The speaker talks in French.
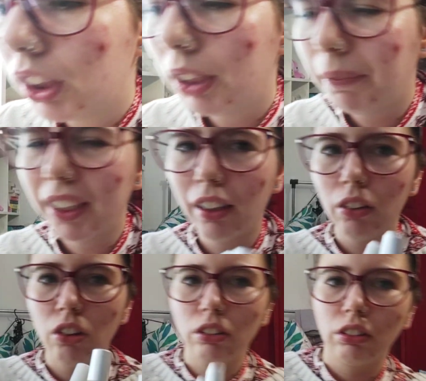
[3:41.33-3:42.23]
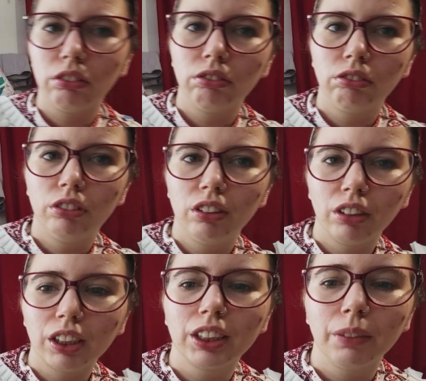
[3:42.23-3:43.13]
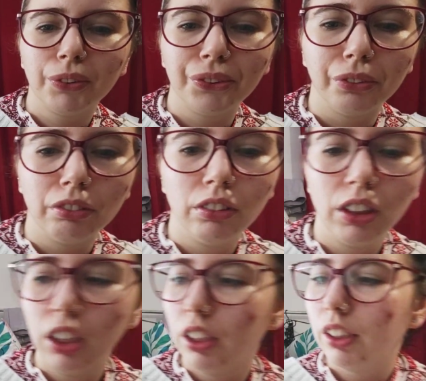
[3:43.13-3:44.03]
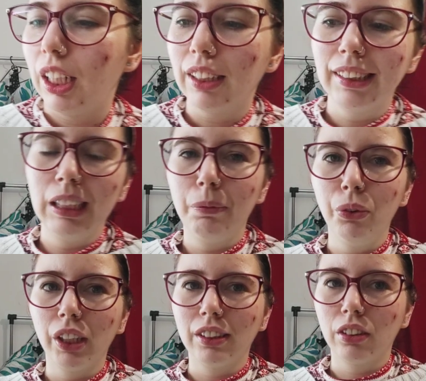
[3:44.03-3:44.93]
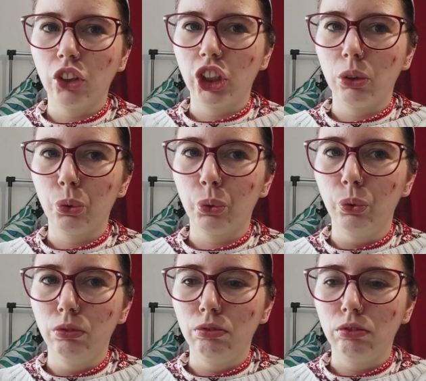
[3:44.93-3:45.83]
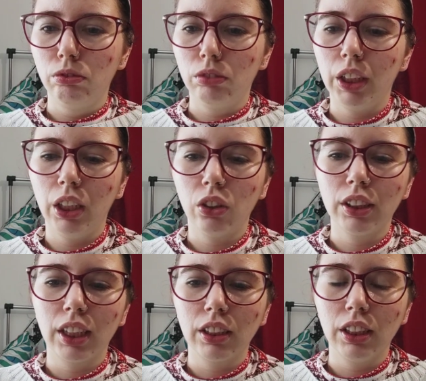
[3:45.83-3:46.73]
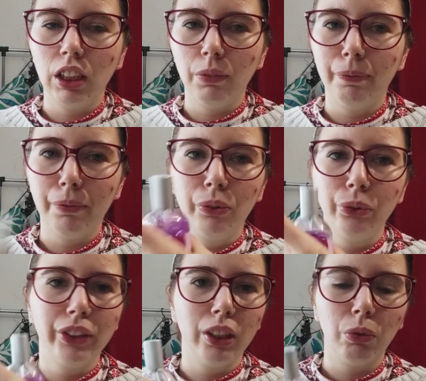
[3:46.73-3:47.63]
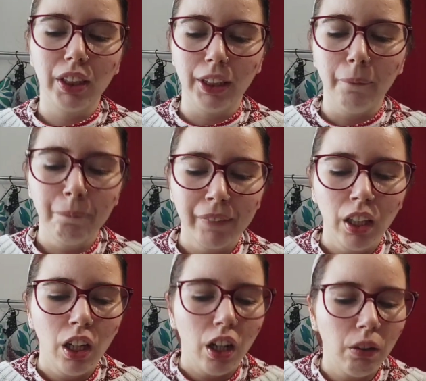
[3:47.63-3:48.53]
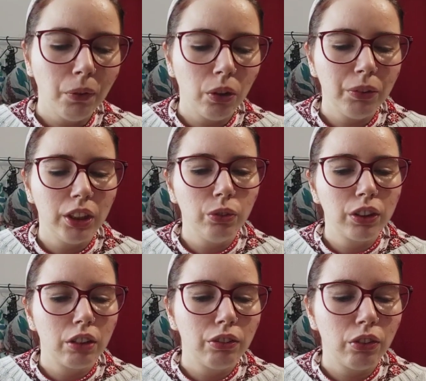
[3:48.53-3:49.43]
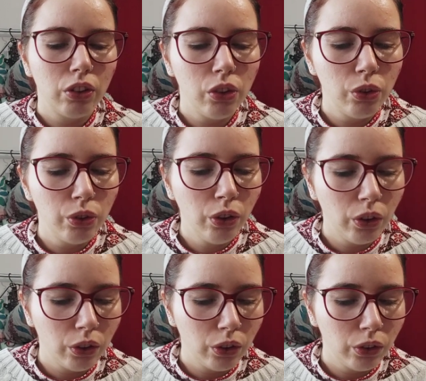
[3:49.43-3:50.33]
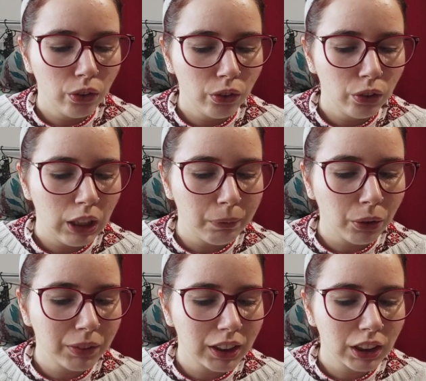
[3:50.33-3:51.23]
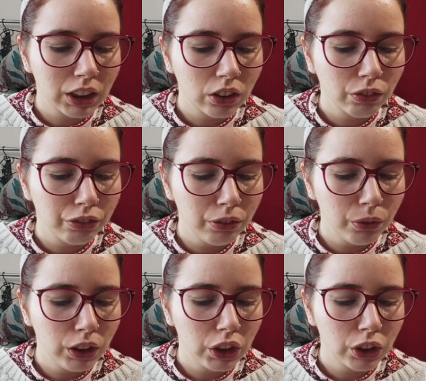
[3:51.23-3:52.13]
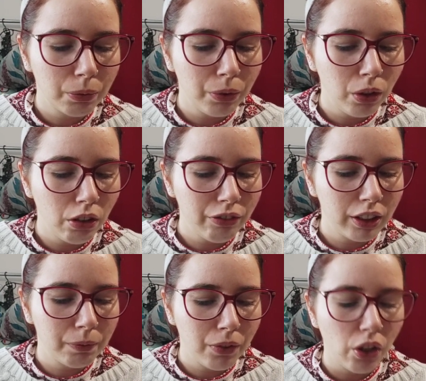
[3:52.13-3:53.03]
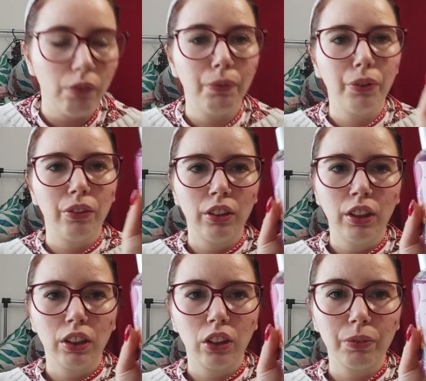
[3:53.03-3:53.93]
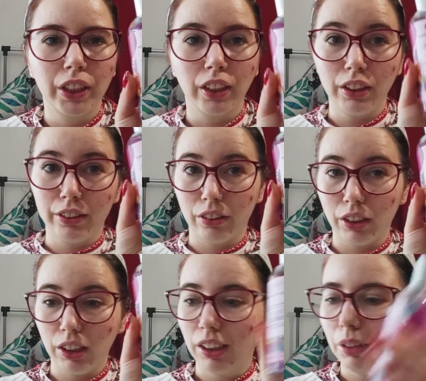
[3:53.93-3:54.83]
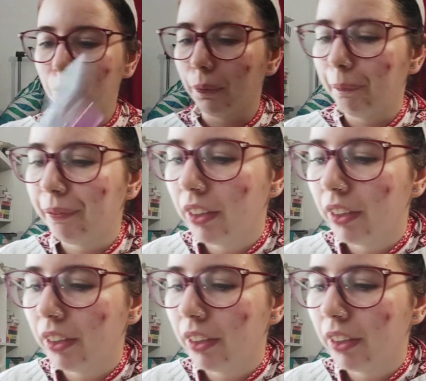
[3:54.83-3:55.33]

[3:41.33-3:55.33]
C'est pas dans l'ordre de réception. Là, c'est les plus récents que j'ai reçus. Et l'autre sac, c'est les plus éloignés. En premier, nous avons le, euh, la Brume Saint-Chien The Body Shop Love and Plump comme ça, qui sent très très bon.